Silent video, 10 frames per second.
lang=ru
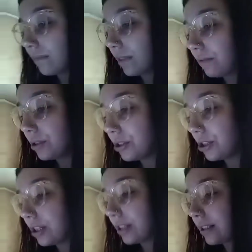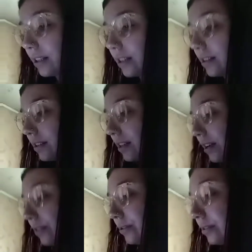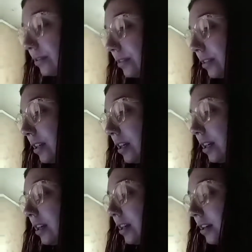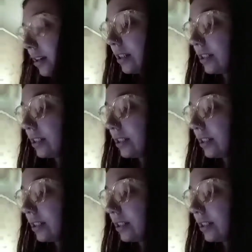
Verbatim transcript: Вот честно, не знаю. Э,